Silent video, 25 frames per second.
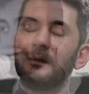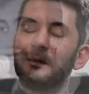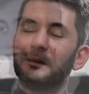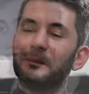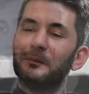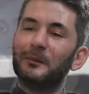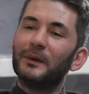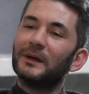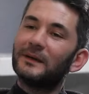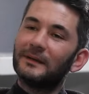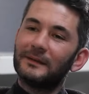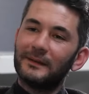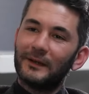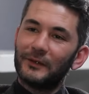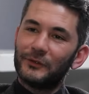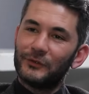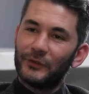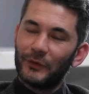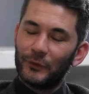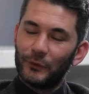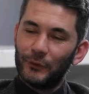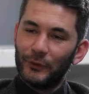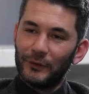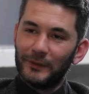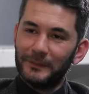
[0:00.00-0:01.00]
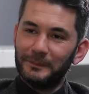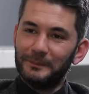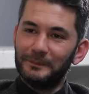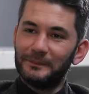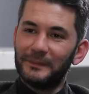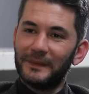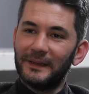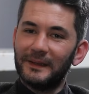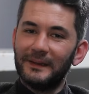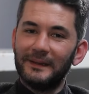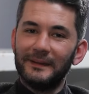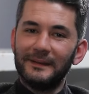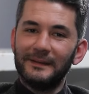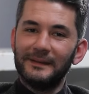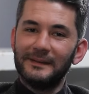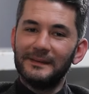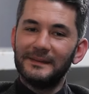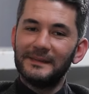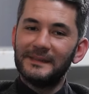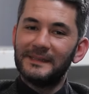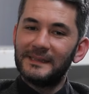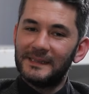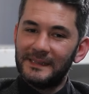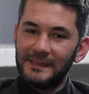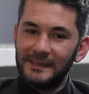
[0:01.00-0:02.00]
Ee, bakın Ayşegül Hanım, e,
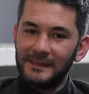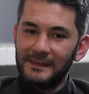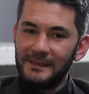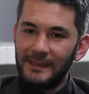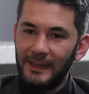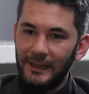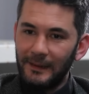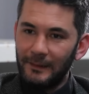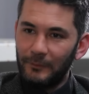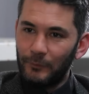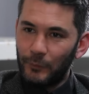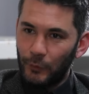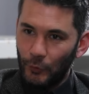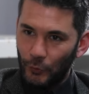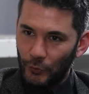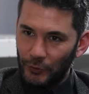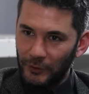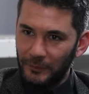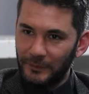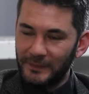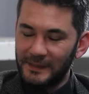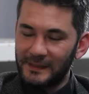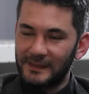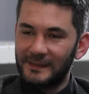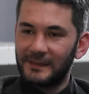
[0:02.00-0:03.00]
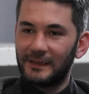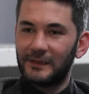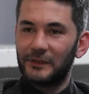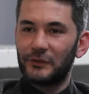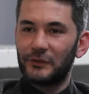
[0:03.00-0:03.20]
sizin de programınız